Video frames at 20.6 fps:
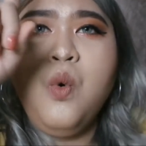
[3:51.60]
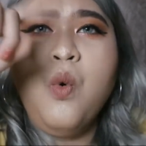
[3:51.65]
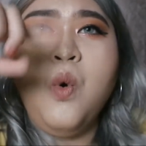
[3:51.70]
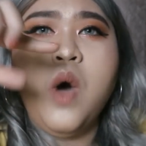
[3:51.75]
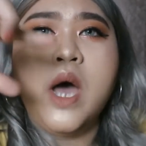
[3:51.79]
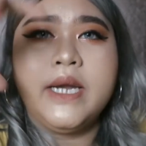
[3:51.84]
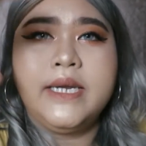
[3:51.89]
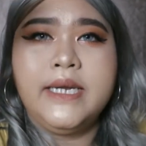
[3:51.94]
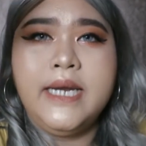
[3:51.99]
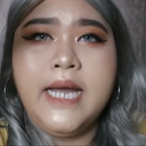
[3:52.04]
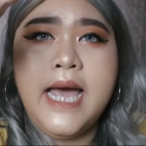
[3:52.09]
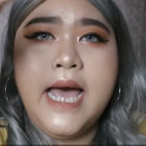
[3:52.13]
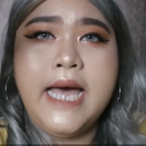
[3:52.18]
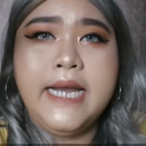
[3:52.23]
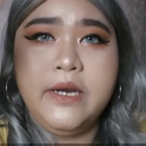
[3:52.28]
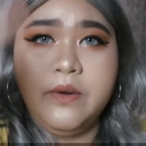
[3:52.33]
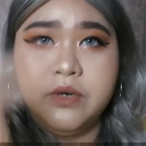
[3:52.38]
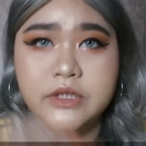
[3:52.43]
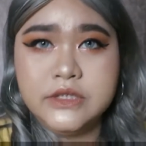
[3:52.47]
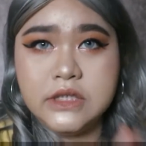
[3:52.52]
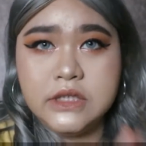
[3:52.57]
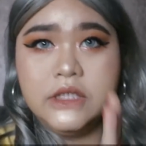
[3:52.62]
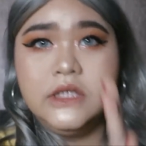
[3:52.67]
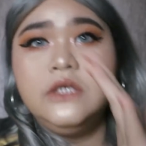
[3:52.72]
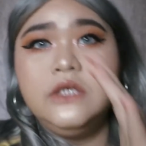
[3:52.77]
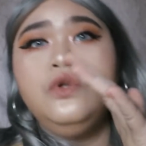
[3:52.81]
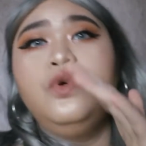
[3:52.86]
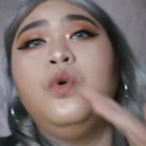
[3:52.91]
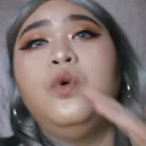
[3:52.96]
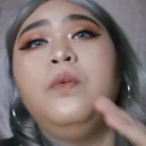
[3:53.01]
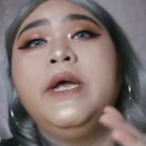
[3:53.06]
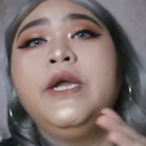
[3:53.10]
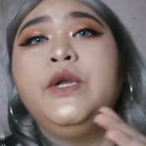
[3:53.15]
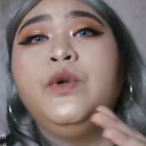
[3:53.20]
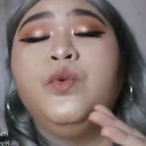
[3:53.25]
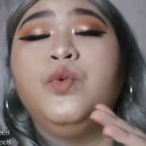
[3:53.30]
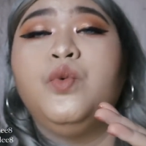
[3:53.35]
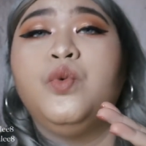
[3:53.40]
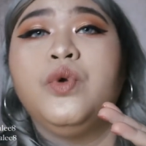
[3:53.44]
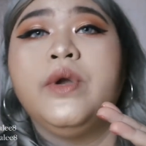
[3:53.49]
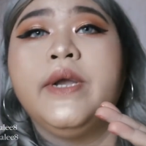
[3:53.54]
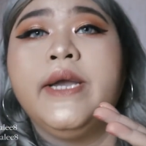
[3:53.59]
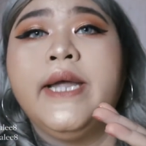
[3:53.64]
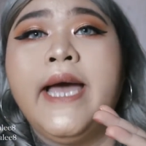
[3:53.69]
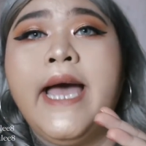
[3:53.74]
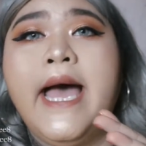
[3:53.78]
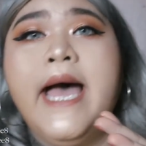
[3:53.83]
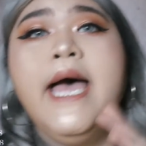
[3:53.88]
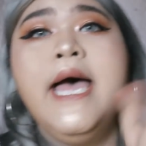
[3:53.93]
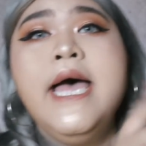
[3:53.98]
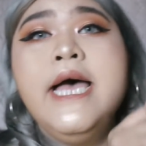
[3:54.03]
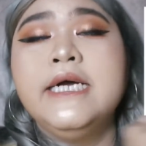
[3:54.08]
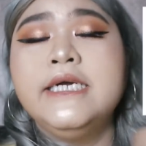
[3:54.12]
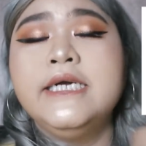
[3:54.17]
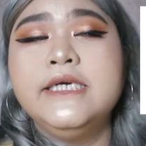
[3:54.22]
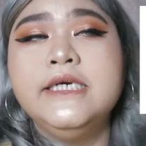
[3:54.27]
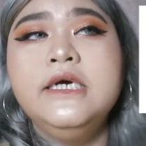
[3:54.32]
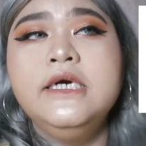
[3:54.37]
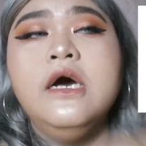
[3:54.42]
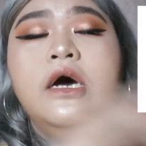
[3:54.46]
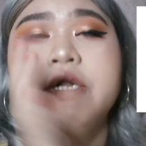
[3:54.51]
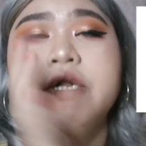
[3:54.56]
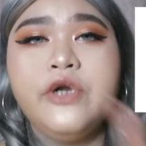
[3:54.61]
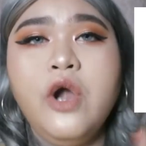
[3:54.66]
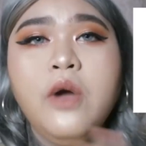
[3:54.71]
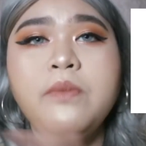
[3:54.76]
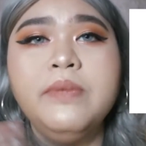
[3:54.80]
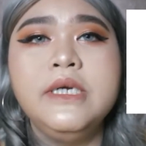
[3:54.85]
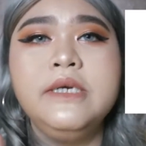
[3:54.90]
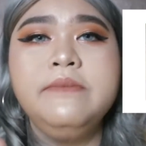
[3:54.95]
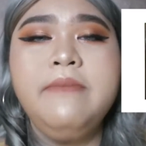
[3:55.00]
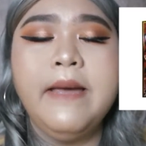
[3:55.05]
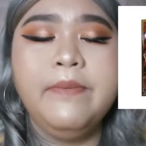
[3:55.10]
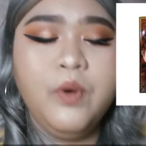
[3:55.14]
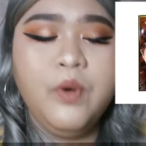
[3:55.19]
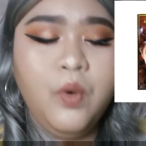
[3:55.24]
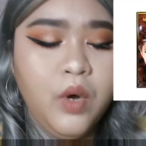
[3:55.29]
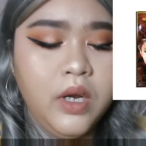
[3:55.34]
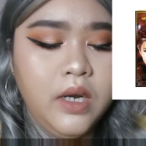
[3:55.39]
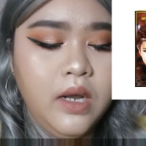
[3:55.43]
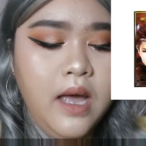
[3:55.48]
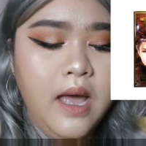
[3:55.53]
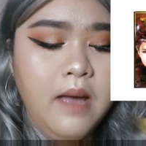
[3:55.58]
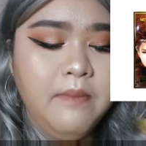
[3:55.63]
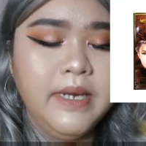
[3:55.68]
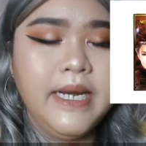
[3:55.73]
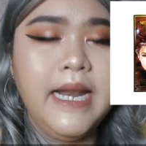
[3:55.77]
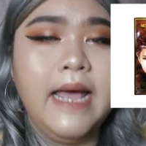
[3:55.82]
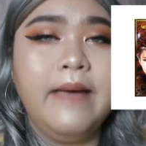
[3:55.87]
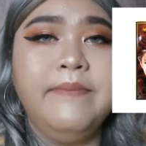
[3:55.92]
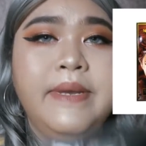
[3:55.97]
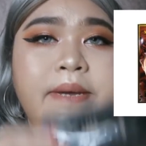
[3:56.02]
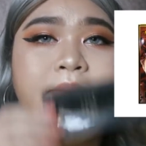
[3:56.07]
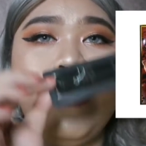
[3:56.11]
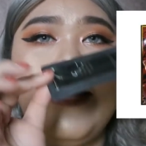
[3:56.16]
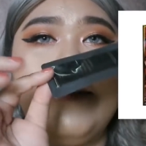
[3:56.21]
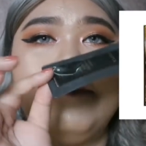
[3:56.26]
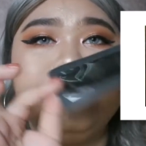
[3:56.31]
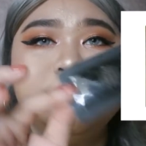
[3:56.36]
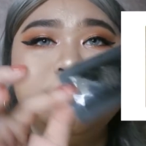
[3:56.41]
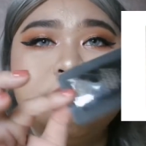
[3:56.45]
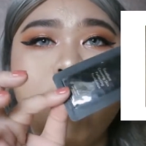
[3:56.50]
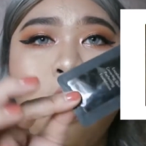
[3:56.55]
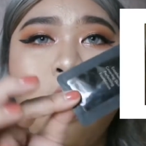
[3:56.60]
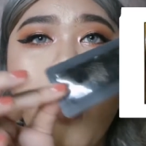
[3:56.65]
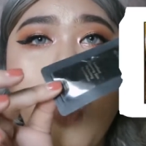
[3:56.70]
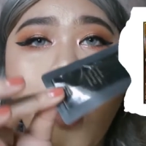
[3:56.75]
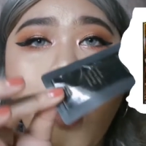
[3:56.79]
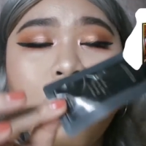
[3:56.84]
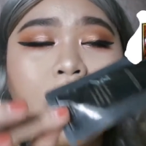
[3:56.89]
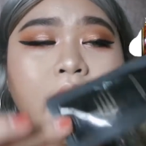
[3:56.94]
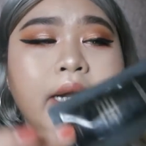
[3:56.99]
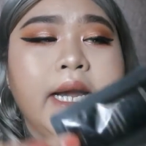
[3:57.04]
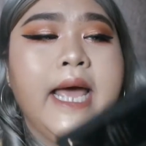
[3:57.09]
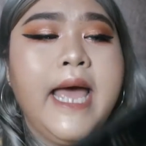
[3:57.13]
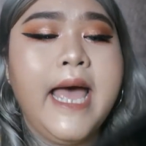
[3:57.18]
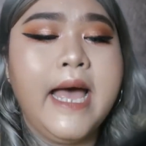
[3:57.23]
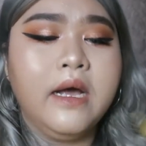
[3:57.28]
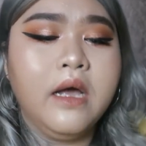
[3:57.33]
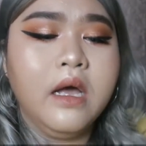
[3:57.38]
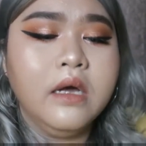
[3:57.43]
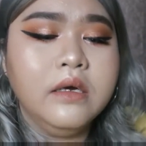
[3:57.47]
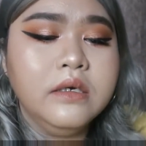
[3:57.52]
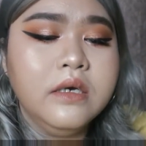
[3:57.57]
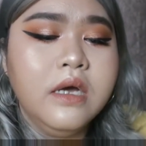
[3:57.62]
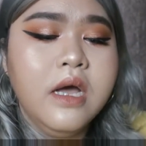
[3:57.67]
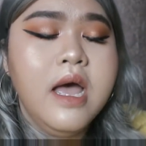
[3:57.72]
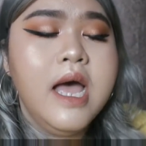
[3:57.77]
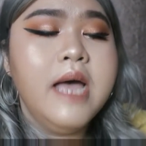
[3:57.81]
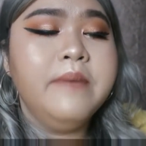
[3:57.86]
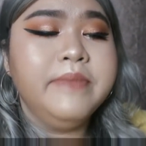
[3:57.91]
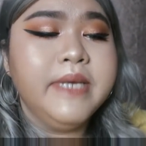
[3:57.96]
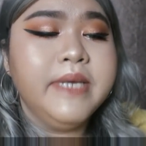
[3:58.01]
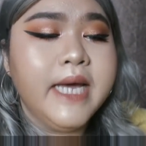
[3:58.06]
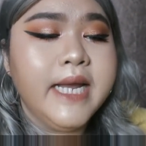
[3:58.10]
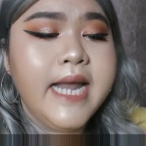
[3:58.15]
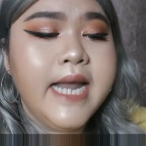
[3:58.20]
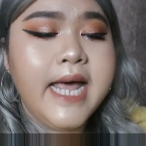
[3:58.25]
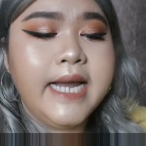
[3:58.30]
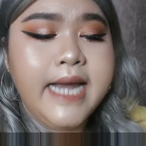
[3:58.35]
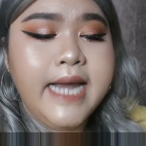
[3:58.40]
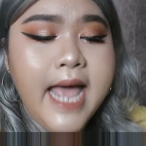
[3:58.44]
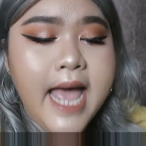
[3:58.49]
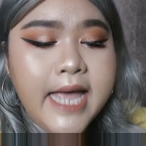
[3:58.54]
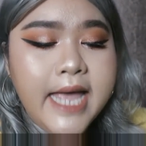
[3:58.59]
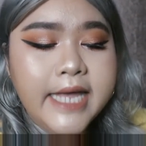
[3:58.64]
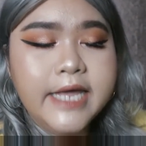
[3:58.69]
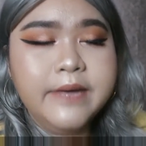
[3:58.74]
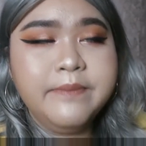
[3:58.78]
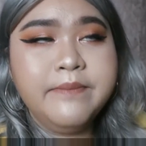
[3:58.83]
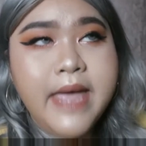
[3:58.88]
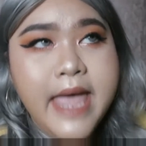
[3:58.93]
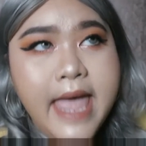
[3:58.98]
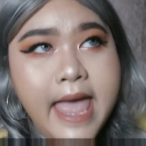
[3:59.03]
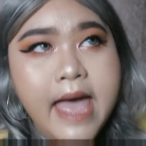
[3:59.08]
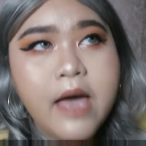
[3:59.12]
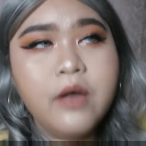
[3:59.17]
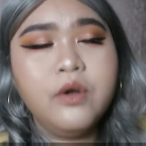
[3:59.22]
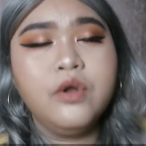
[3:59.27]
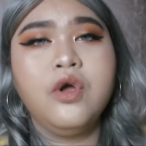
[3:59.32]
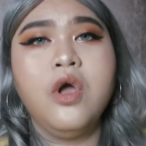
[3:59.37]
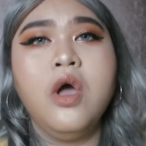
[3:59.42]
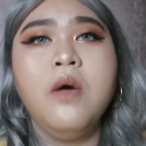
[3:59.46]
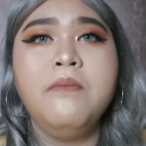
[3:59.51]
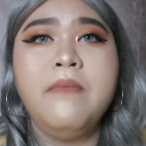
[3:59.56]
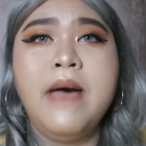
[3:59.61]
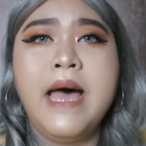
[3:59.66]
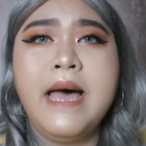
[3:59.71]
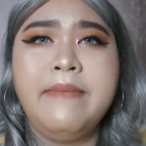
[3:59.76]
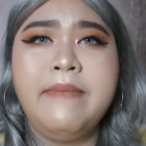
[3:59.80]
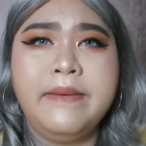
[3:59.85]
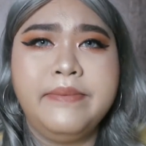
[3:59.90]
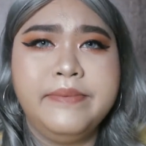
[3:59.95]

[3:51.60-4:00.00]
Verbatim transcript: วดนะคะเดี๋ยวจะขึ้นรูปให้ดูนะคะ คือรองพื้นแบบขวดแล้วเขามาทำเป็นแบบซองนะคะ ก็คือมีขนาด 5 ml แล้วก็มาแบ